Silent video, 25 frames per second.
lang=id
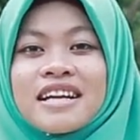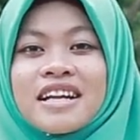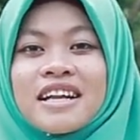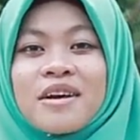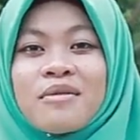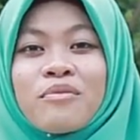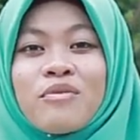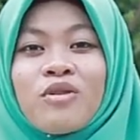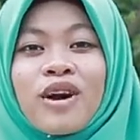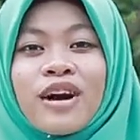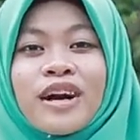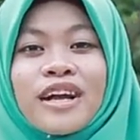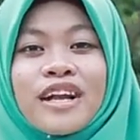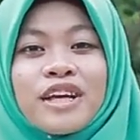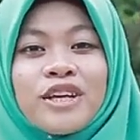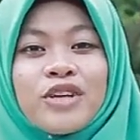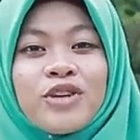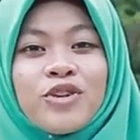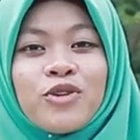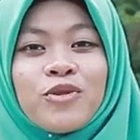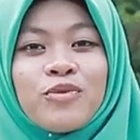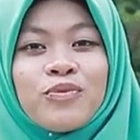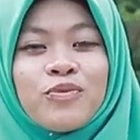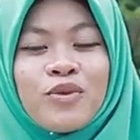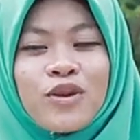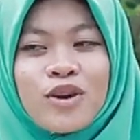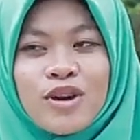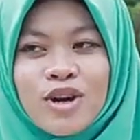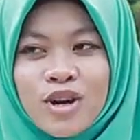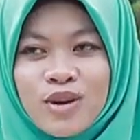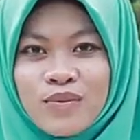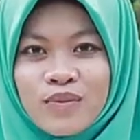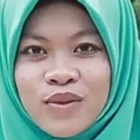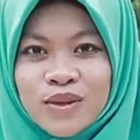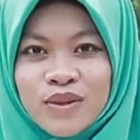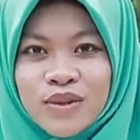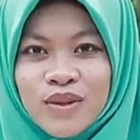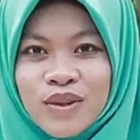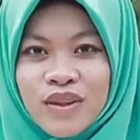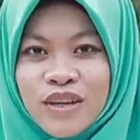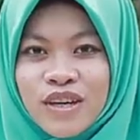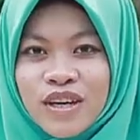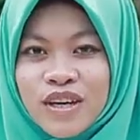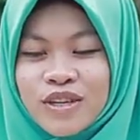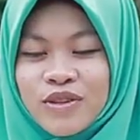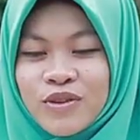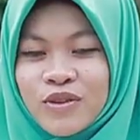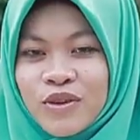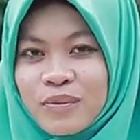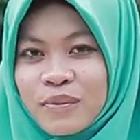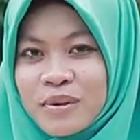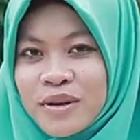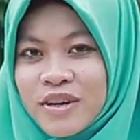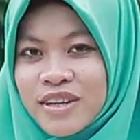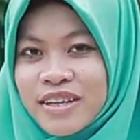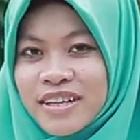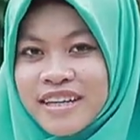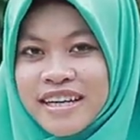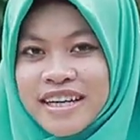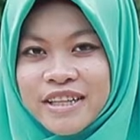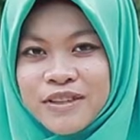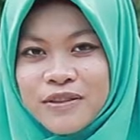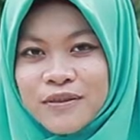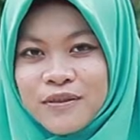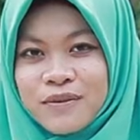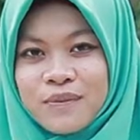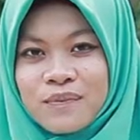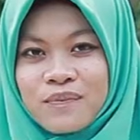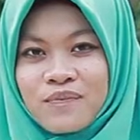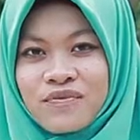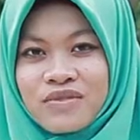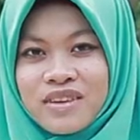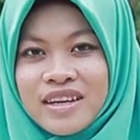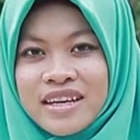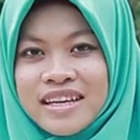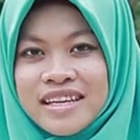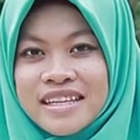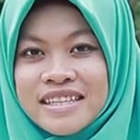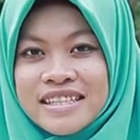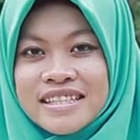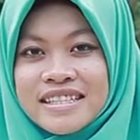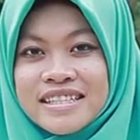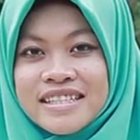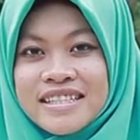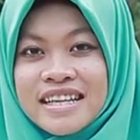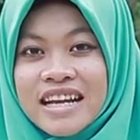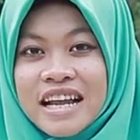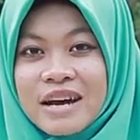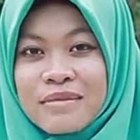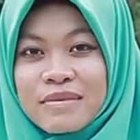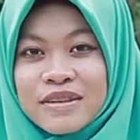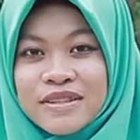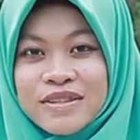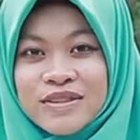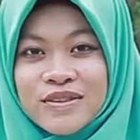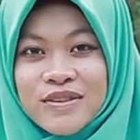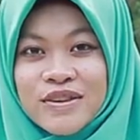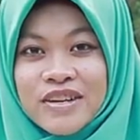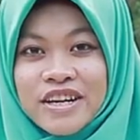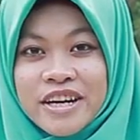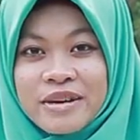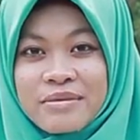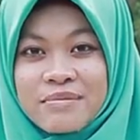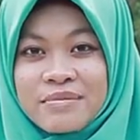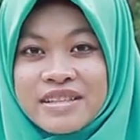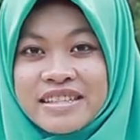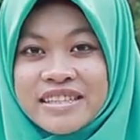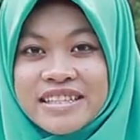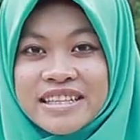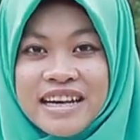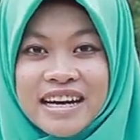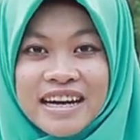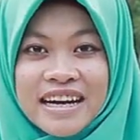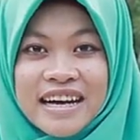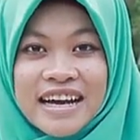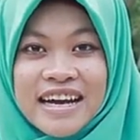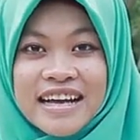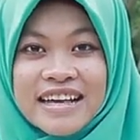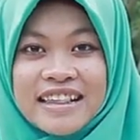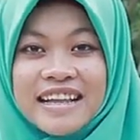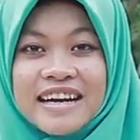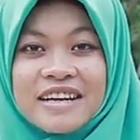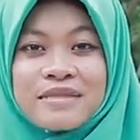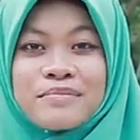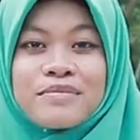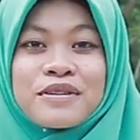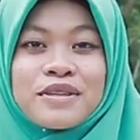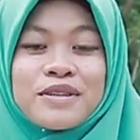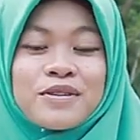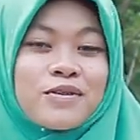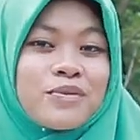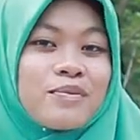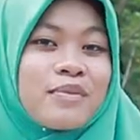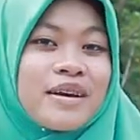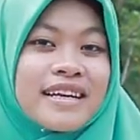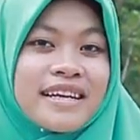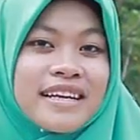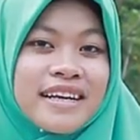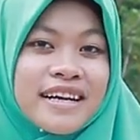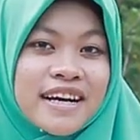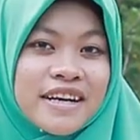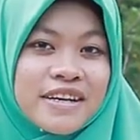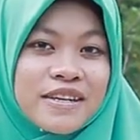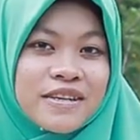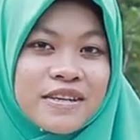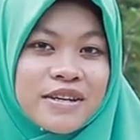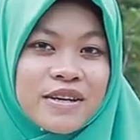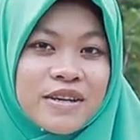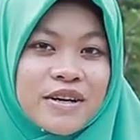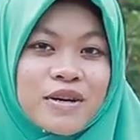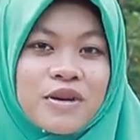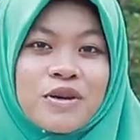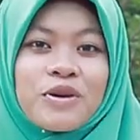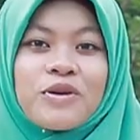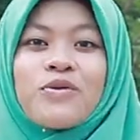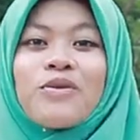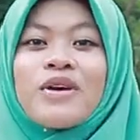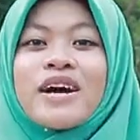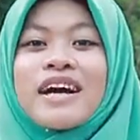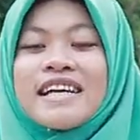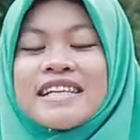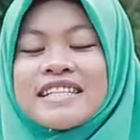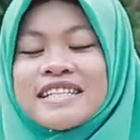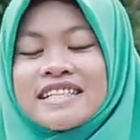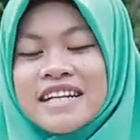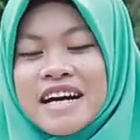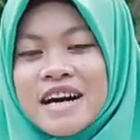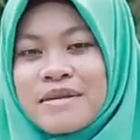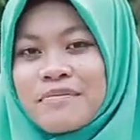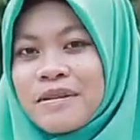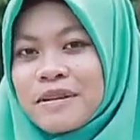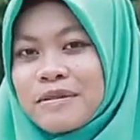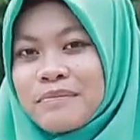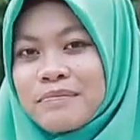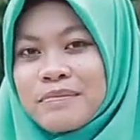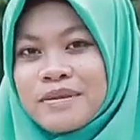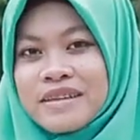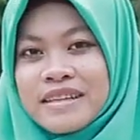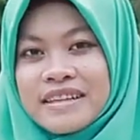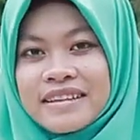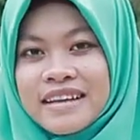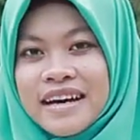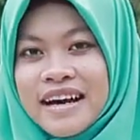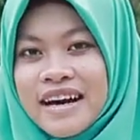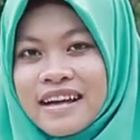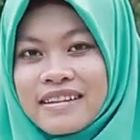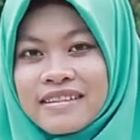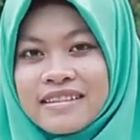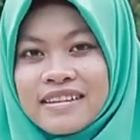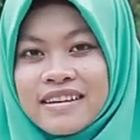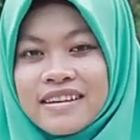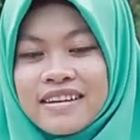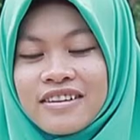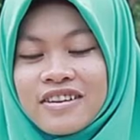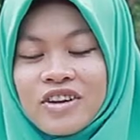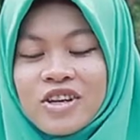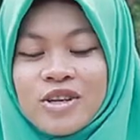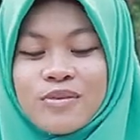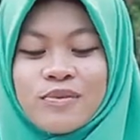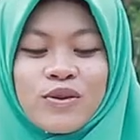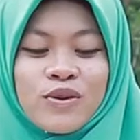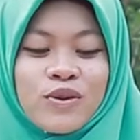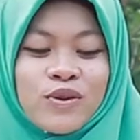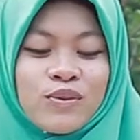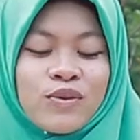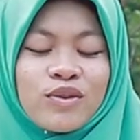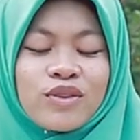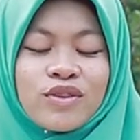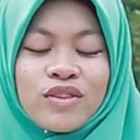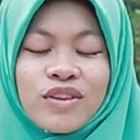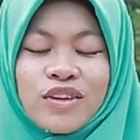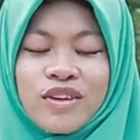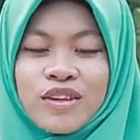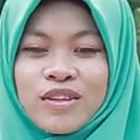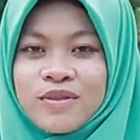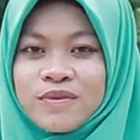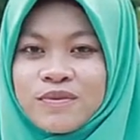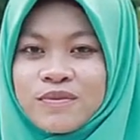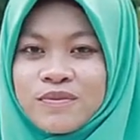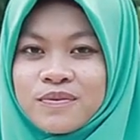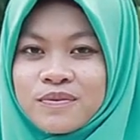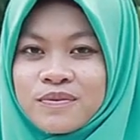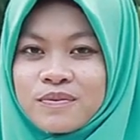Assalamualaikum warahmatullahi wabarakatuh. Selamat sore menjelang adzan berkumandang, wahai sahabat pelita hati rahimakumullah.